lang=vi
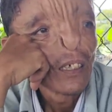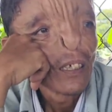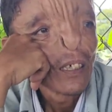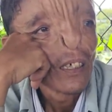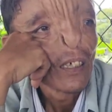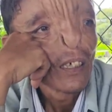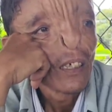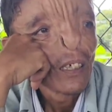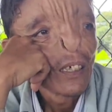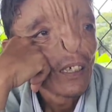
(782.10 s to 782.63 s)
cũng
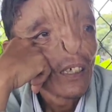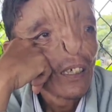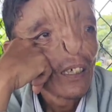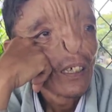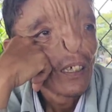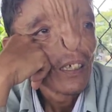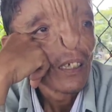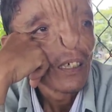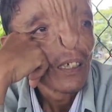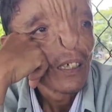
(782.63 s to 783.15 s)
được anh giỏi
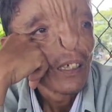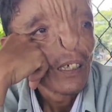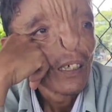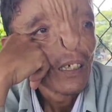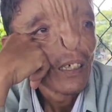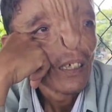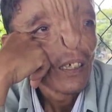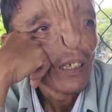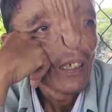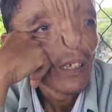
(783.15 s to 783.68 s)
anh làm có
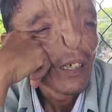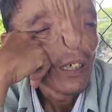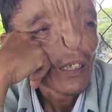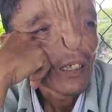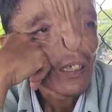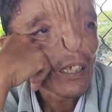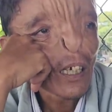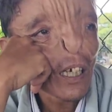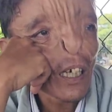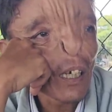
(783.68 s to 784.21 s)
tiền
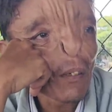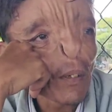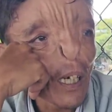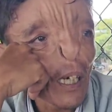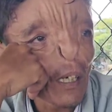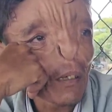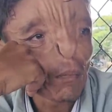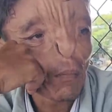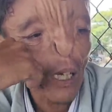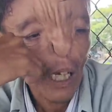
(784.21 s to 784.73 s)
chứ mà,
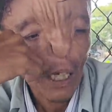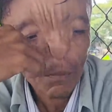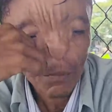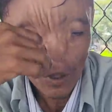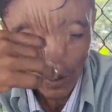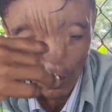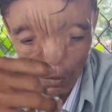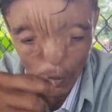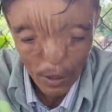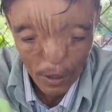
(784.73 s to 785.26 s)
mà,
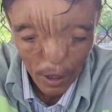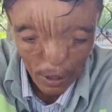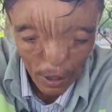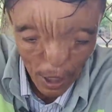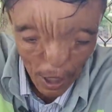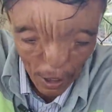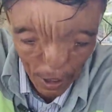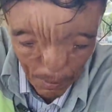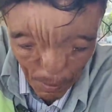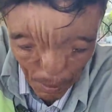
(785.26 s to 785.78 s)
mà lúc mà sức
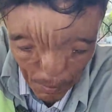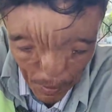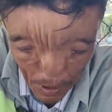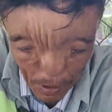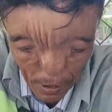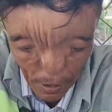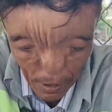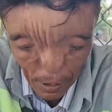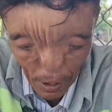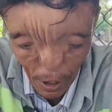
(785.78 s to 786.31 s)
thăng đi mà
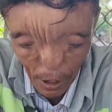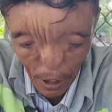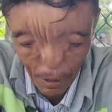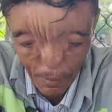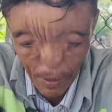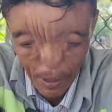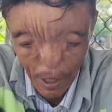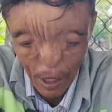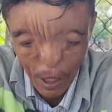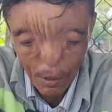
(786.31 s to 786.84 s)
mướn tới,
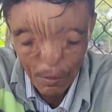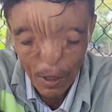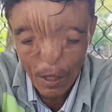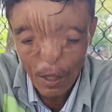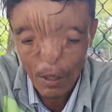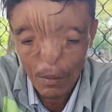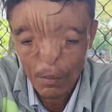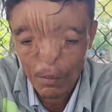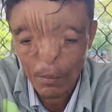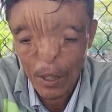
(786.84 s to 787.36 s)
tới bây giờ là
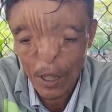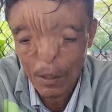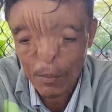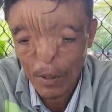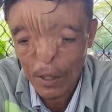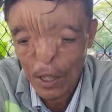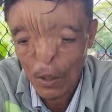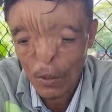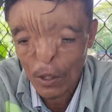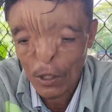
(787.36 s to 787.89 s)
à,
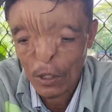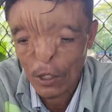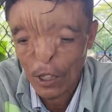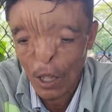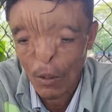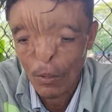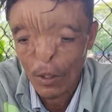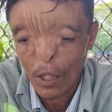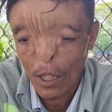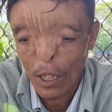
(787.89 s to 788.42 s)
biết bao nhiêu cái xương
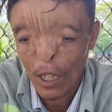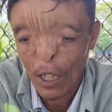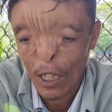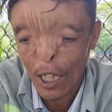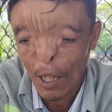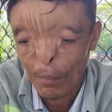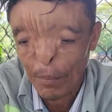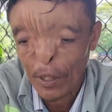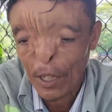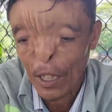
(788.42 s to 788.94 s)
sống rồi nó
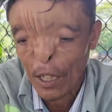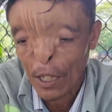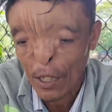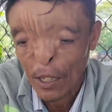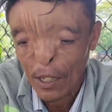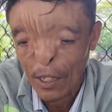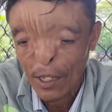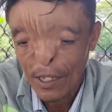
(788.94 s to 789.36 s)
ê ẩm cho này